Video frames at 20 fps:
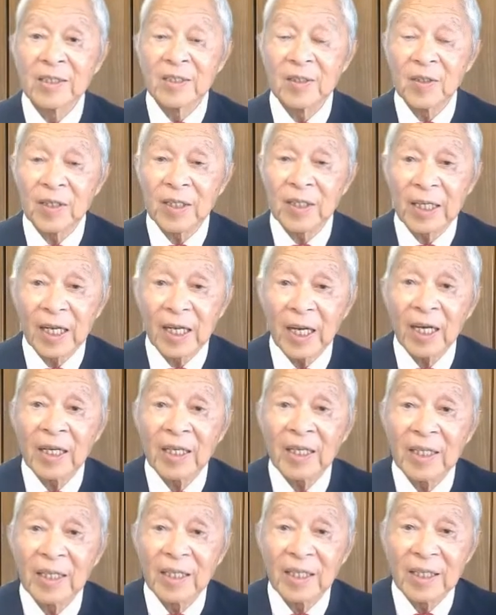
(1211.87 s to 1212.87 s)
それか
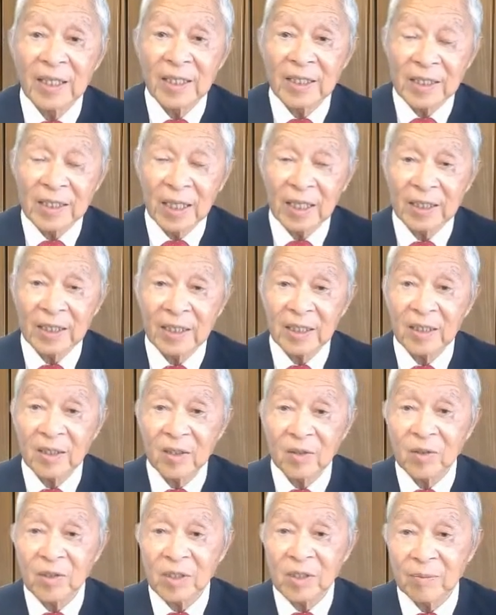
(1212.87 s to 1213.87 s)
ら、えー、最
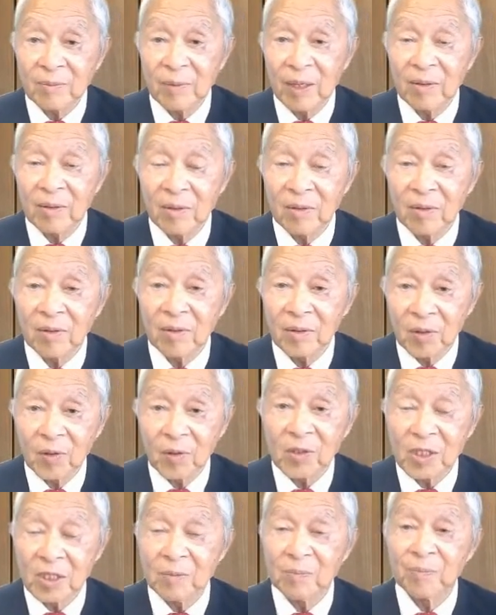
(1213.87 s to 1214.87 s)
近のスマホ
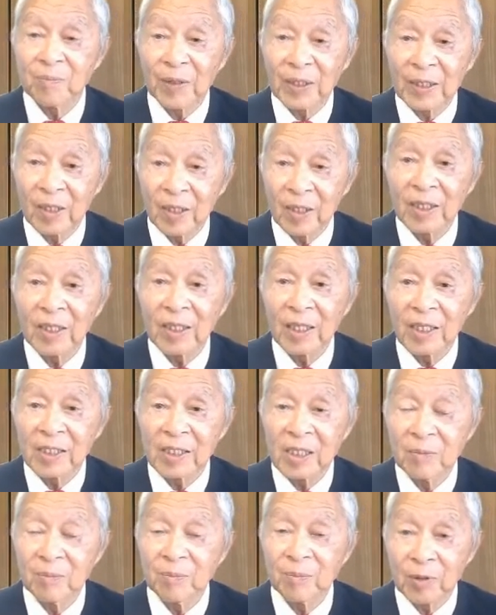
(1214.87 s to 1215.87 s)
の進歩で
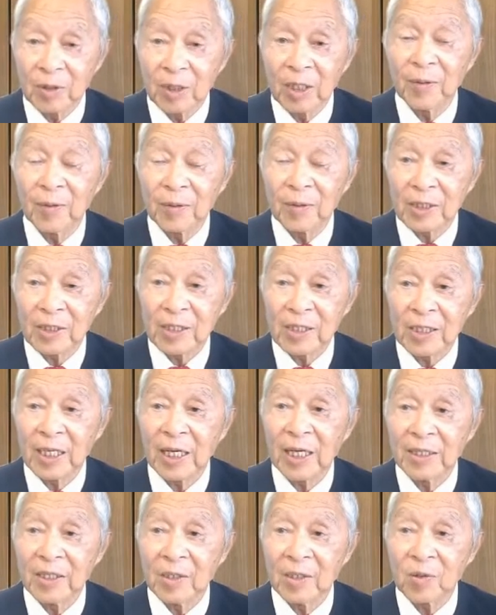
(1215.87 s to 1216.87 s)
進歩で私
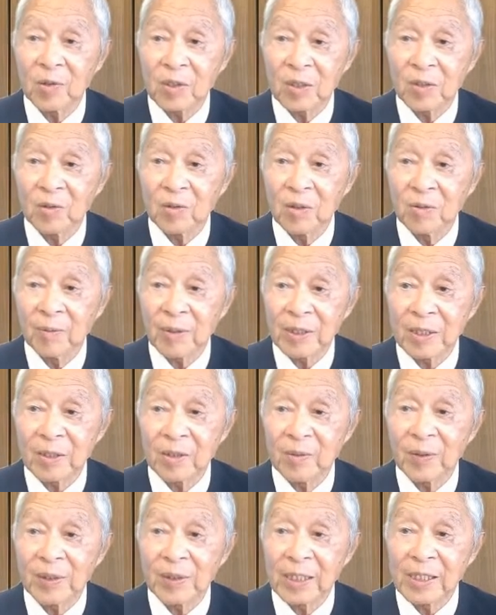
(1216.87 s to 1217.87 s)
が愛用しておりま
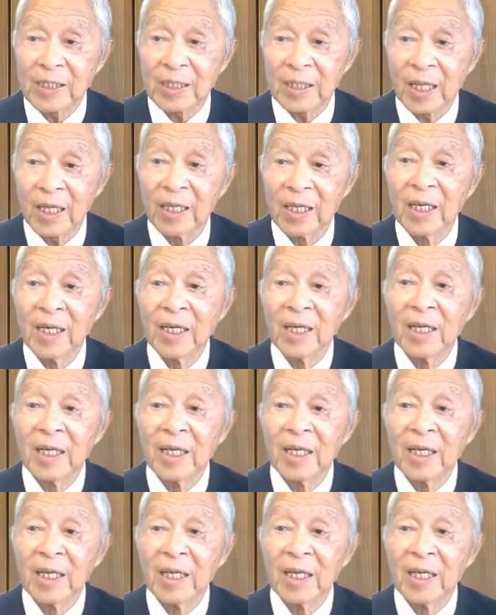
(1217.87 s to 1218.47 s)
すのはですね、